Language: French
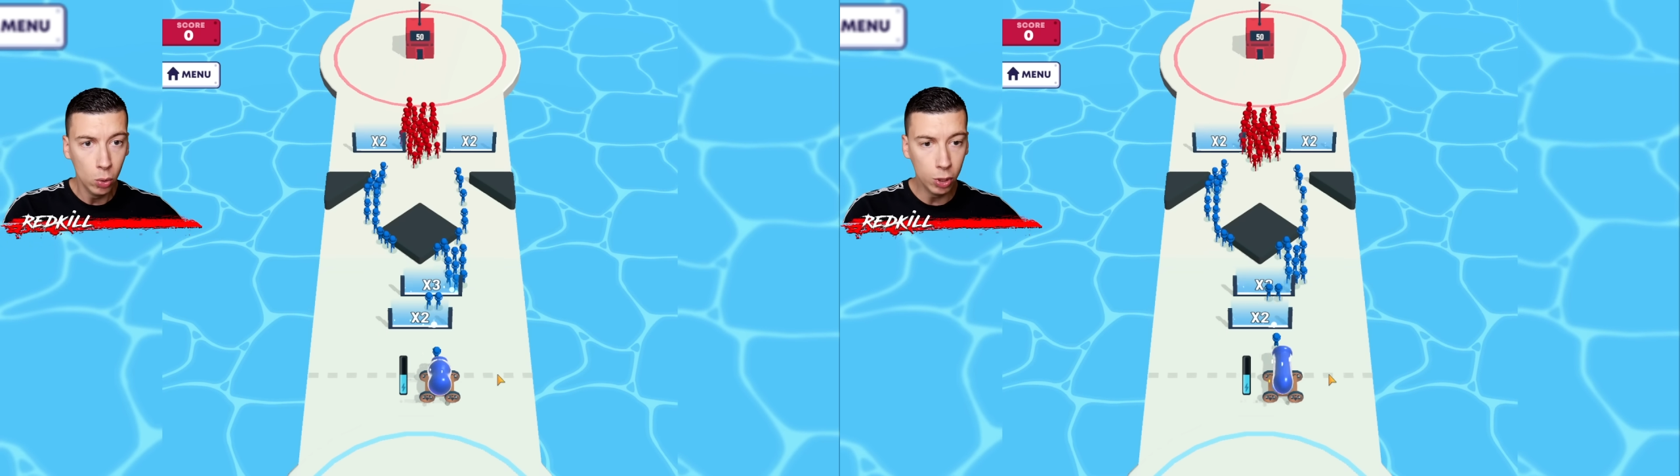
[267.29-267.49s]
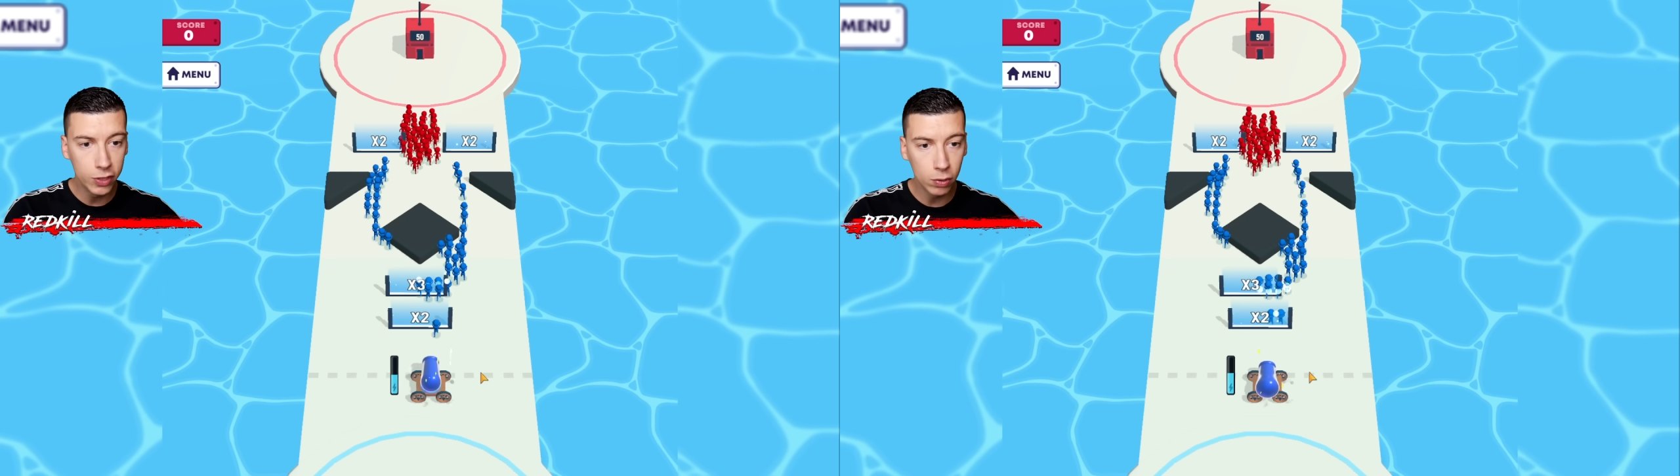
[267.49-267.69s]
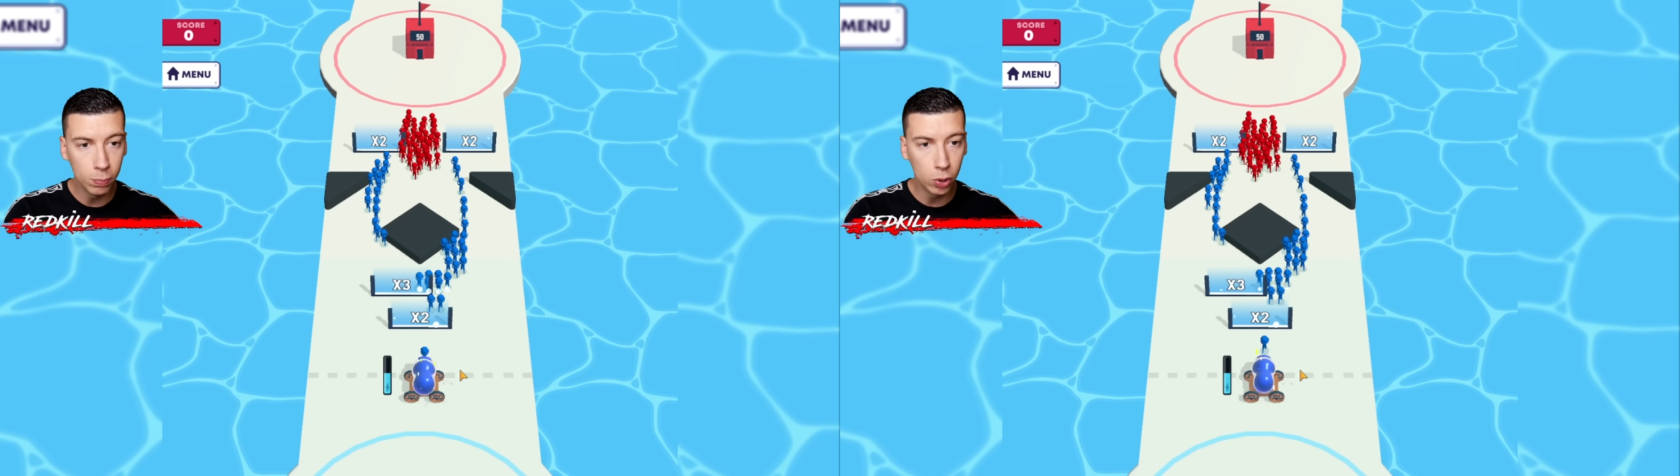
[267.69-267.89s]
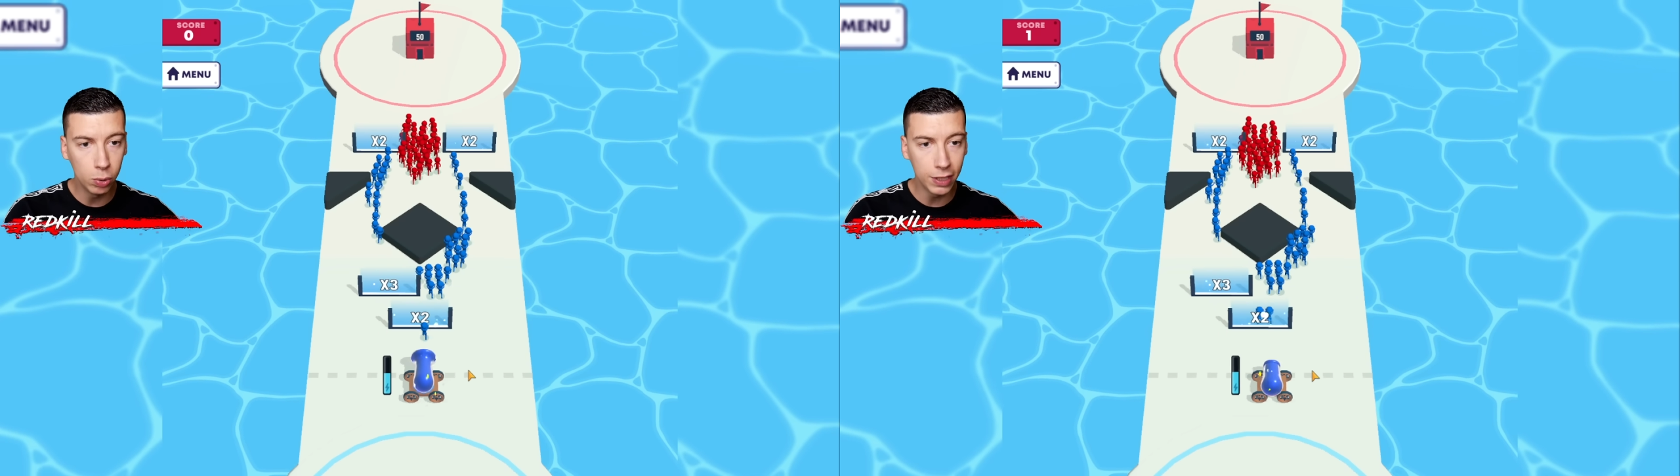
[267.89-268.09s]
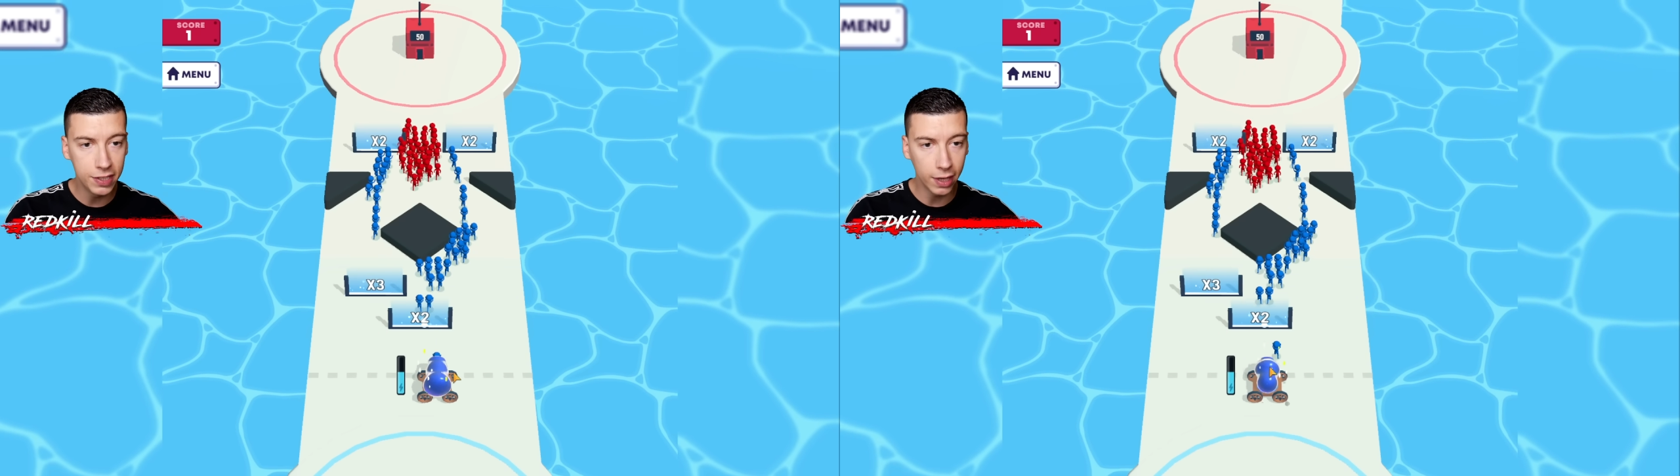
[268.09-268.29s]
Oh, ils sont
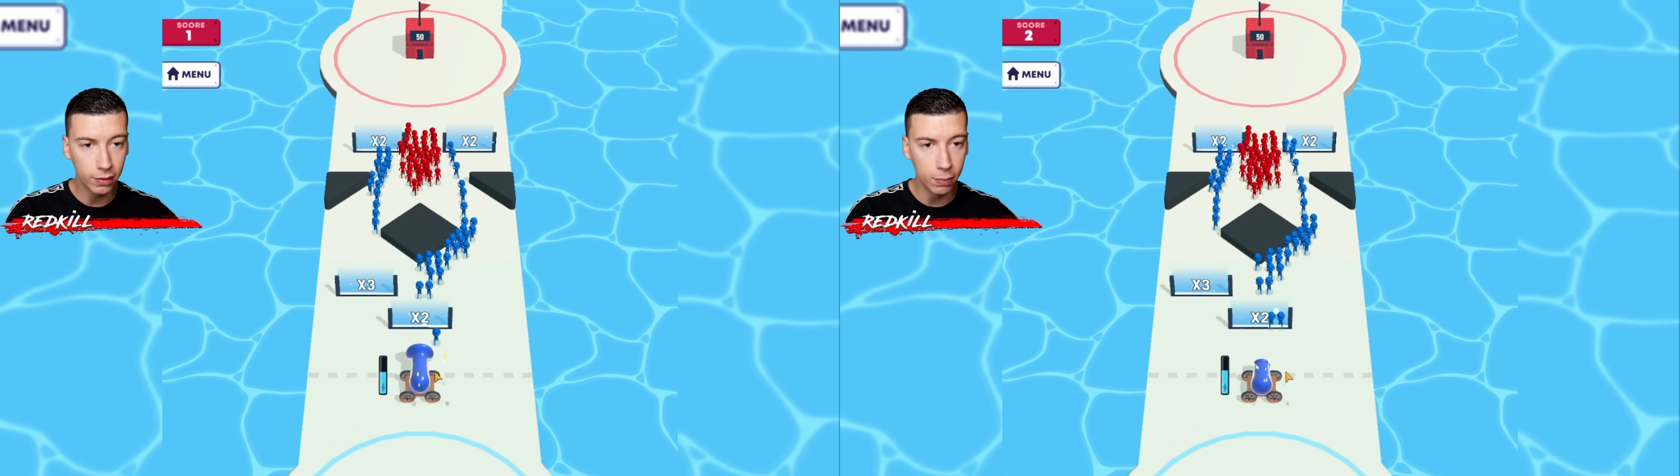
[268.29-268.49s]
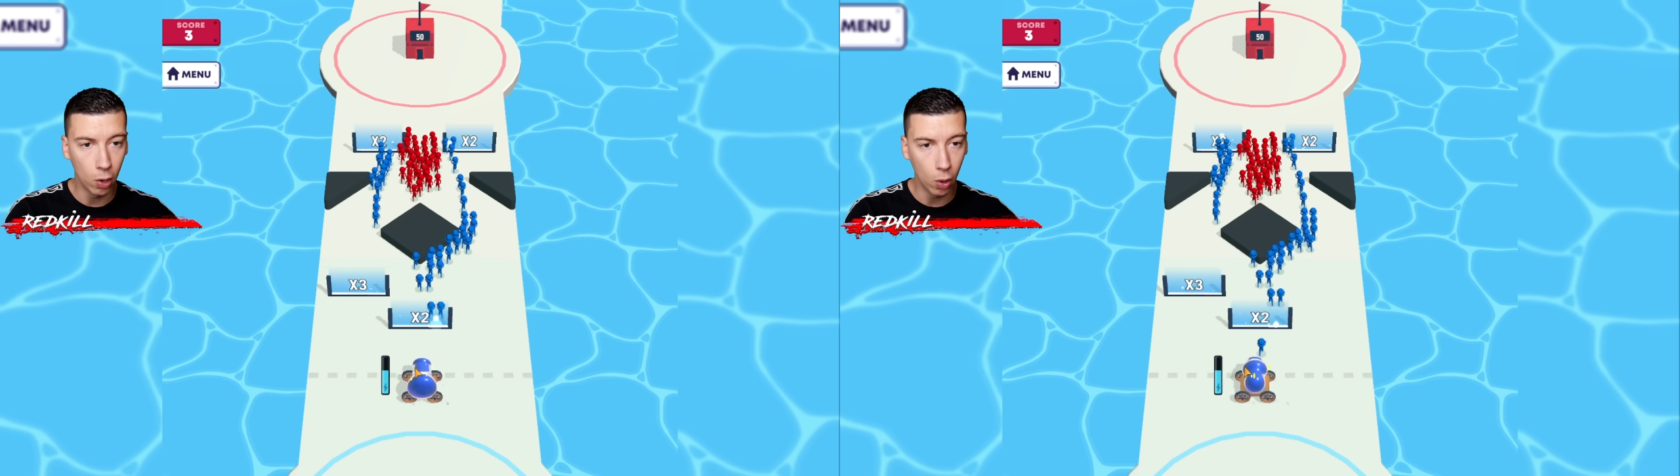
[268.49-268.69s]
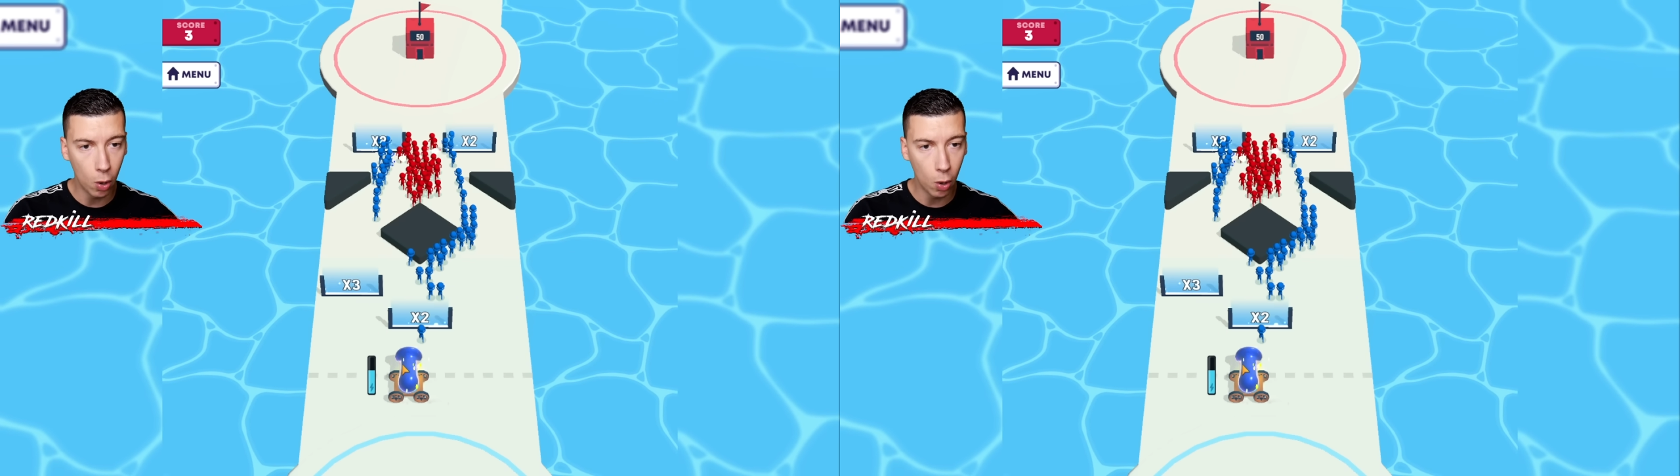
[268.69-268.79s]
beaucoup là directement.